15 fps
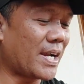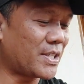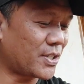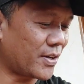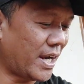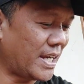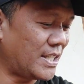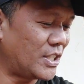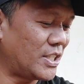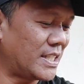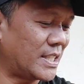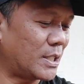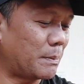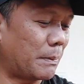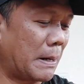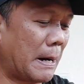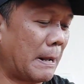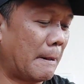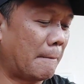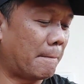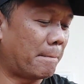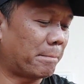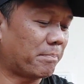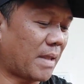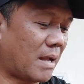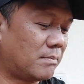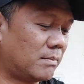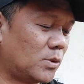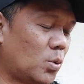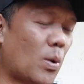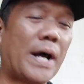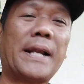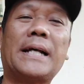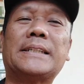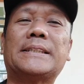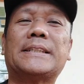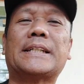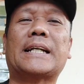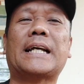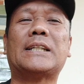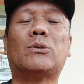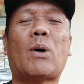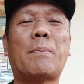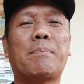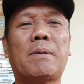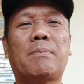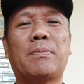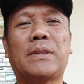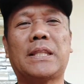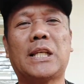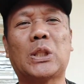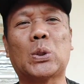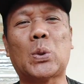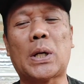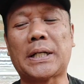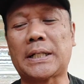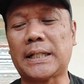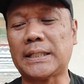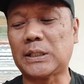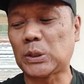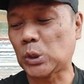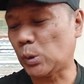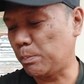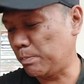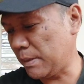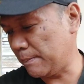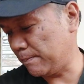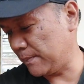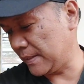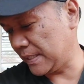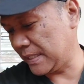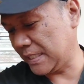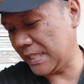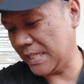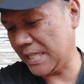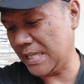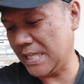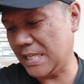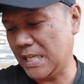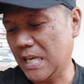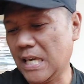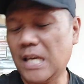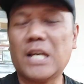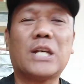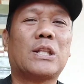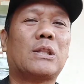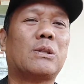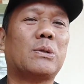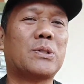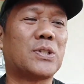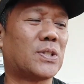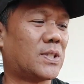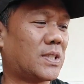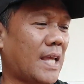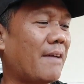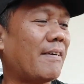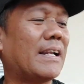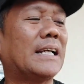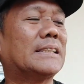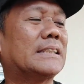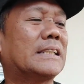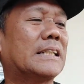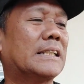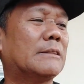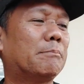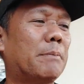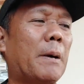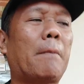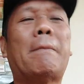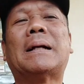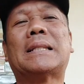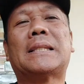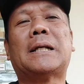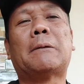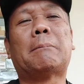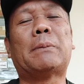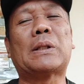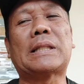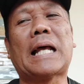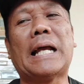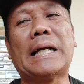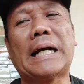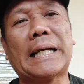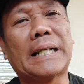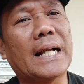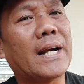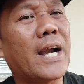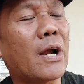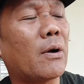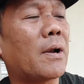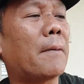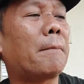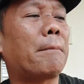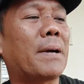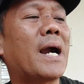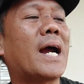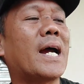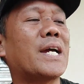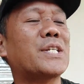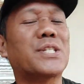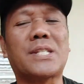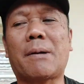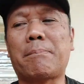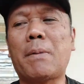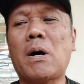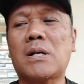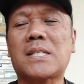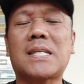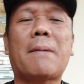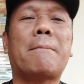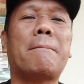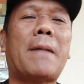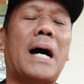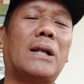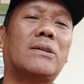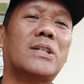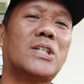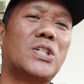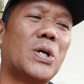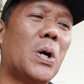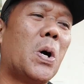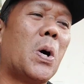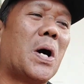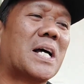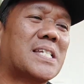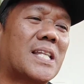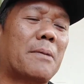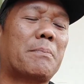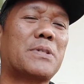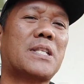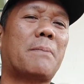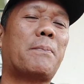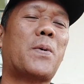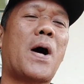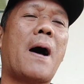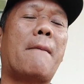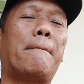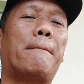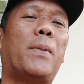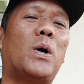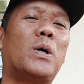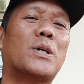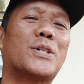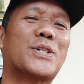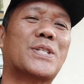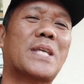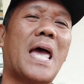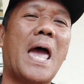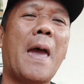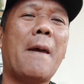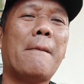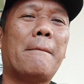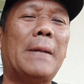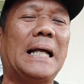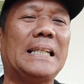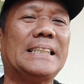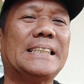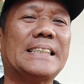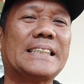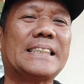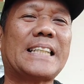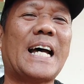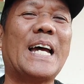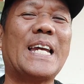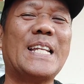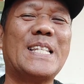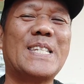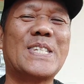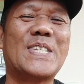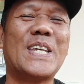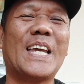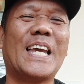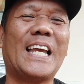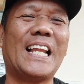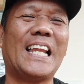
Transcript: price ranges from 100 150 200 250 to 700 per bundle po tayo ngayon na regular price na po kasi Manong Joe kasi tapos na po ang Paul's Valentine's